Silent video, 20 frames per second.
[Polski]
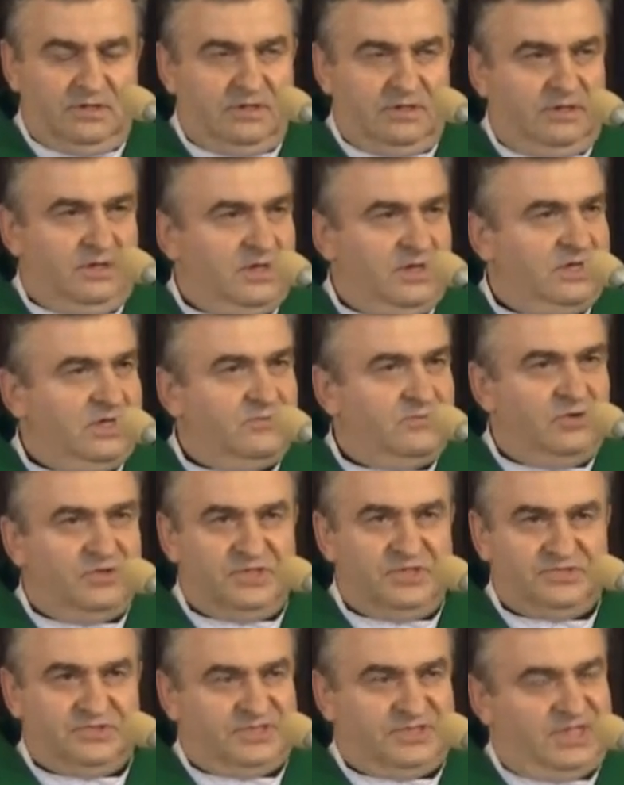Ja nie
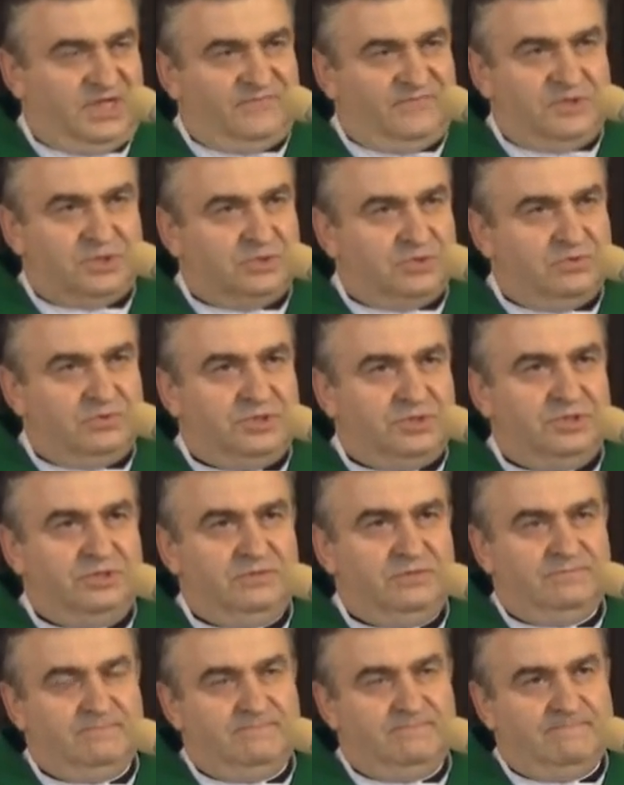mogę zostawić ludzi,
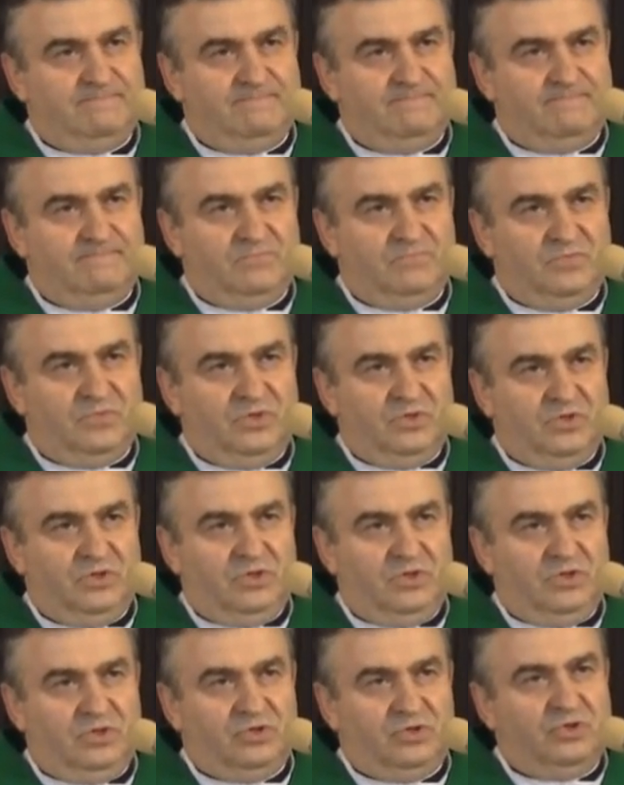
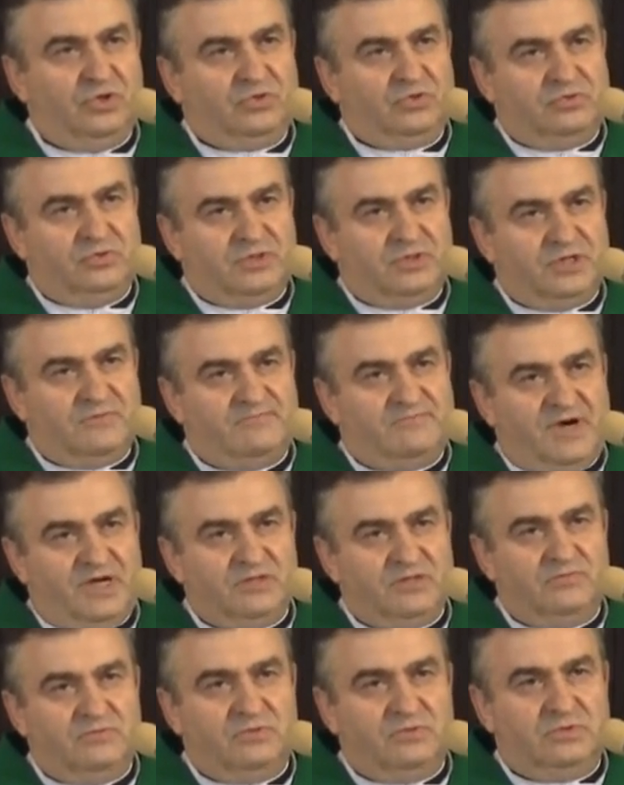do których
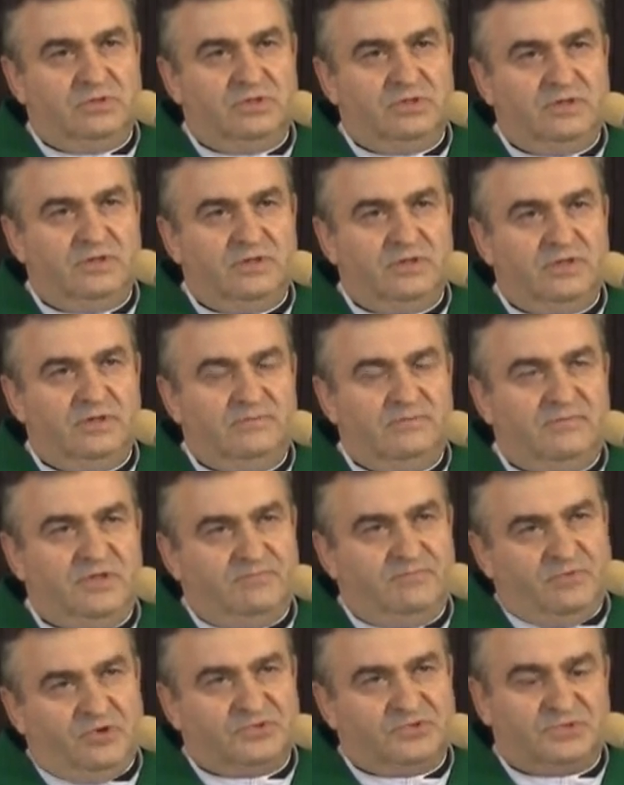Pan Bóg nie
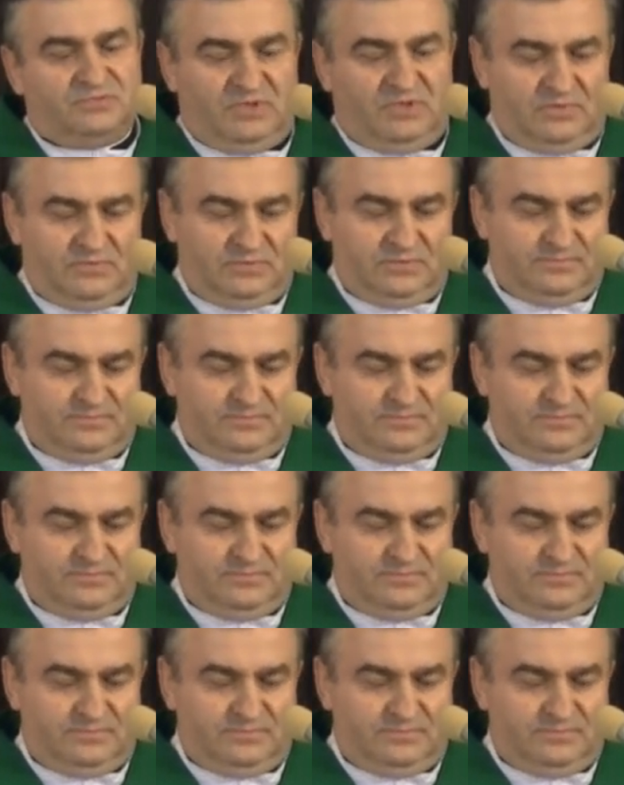posłał.